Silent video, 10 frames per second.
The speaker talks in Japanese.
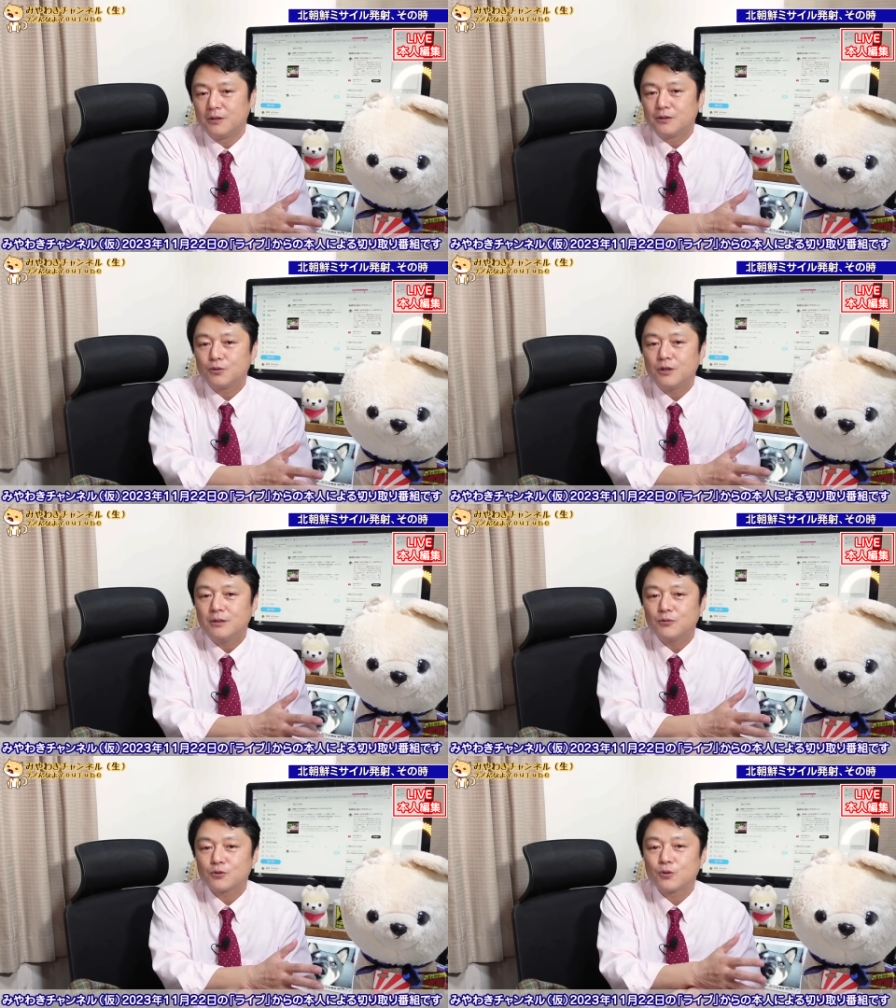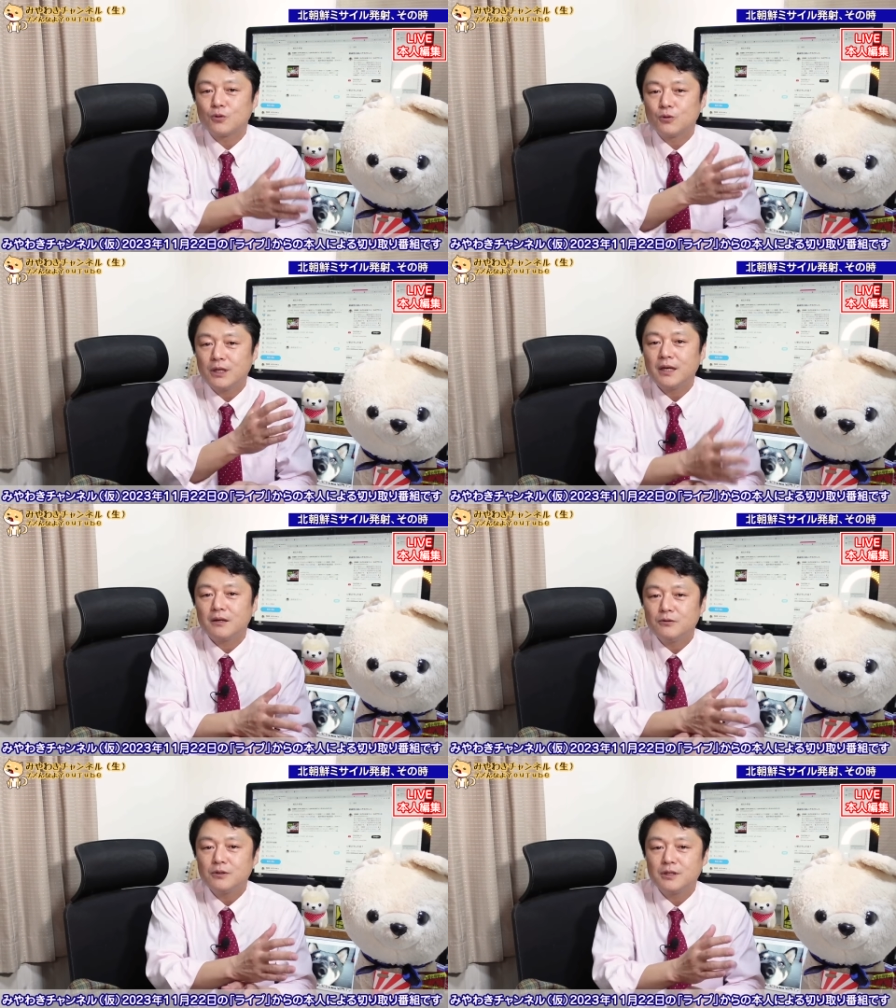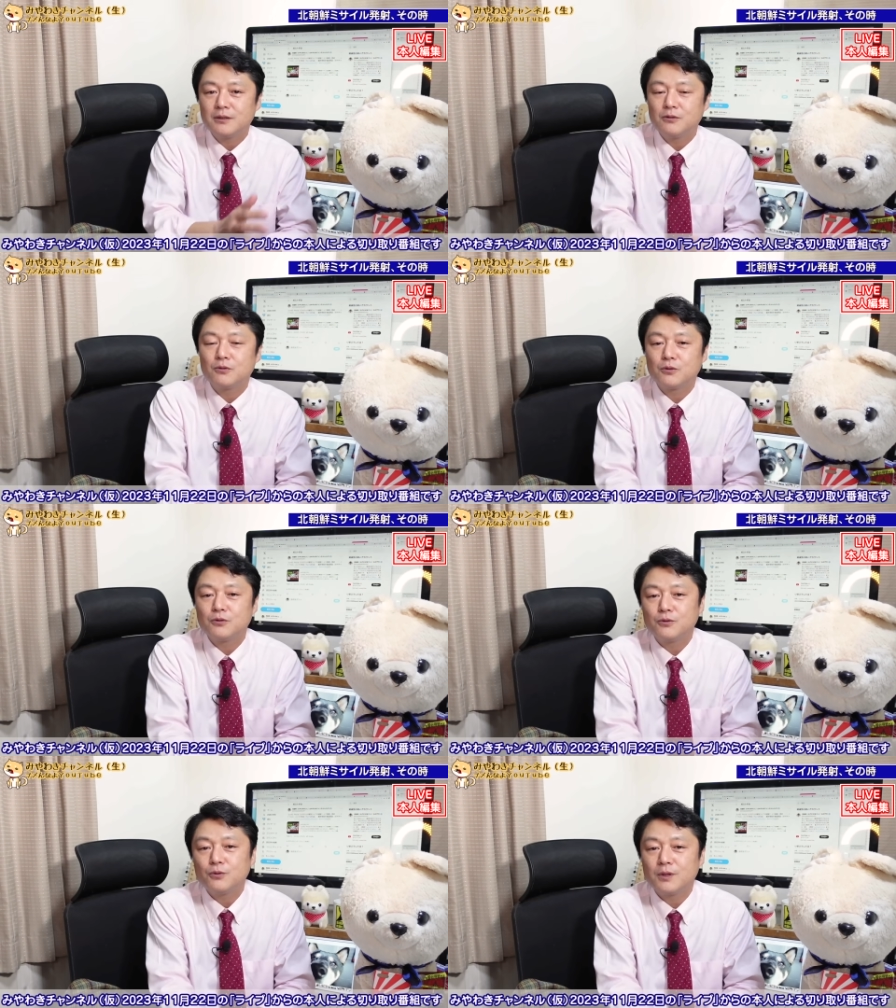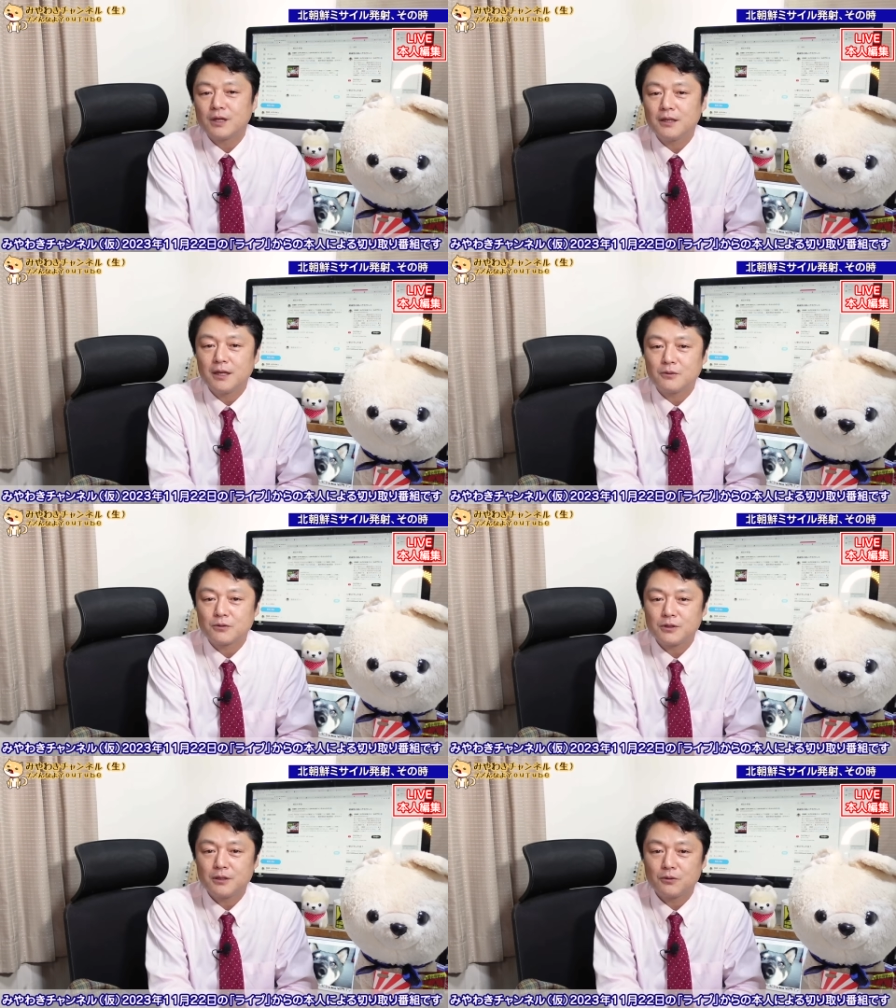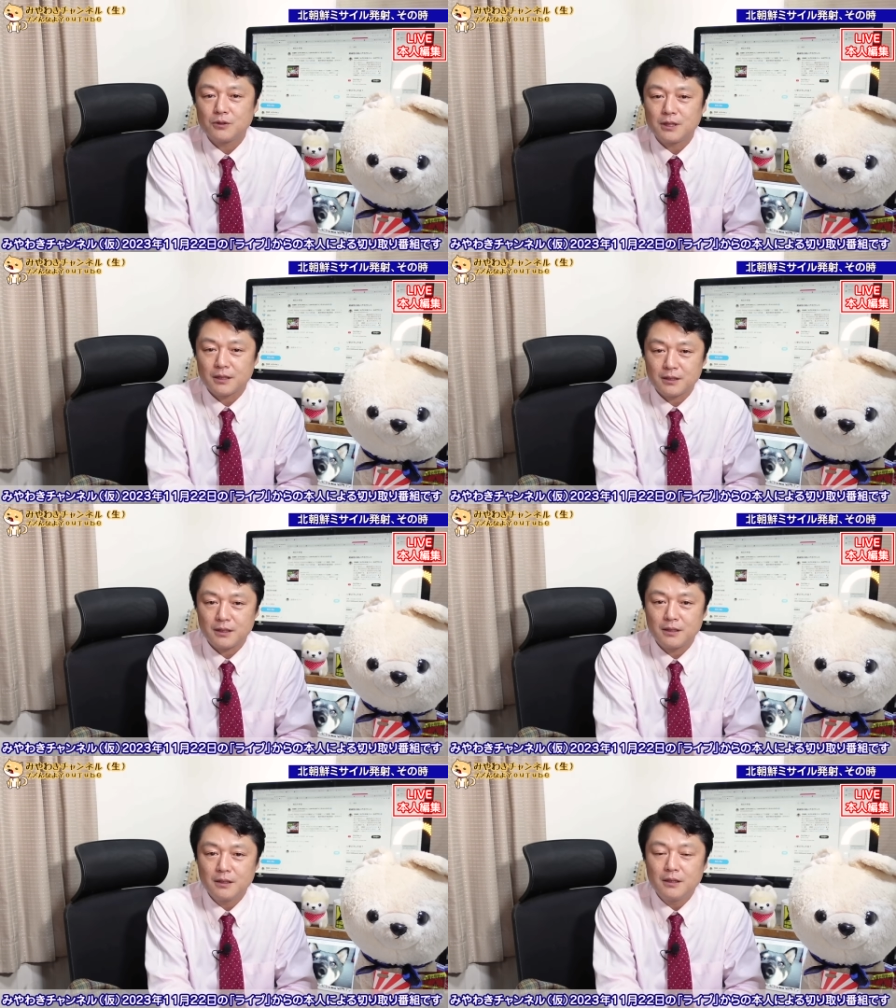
それでもそこで打ってくるということはかなりの精度になった